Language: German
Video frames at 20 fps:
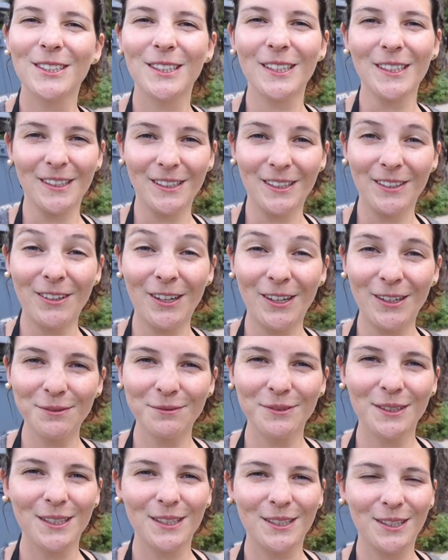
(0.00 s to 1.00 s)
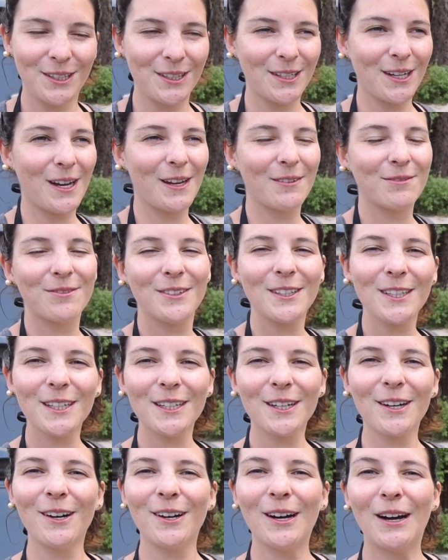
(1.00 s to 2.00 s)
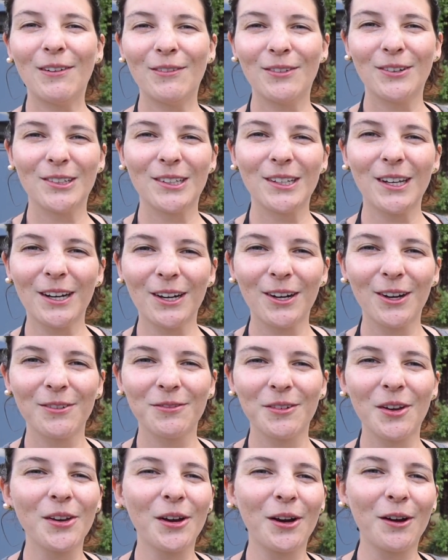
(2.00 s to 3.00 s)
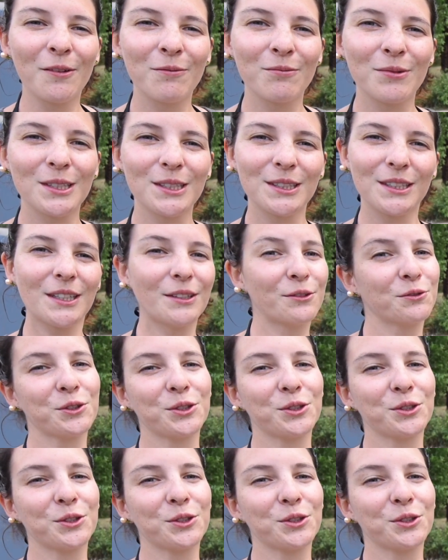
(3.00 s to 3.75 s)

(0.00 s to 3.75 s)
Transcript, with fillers: Und ja, wir hoffen, dass die heute Abend wiederkommen und dann können wir die auch ein bisschen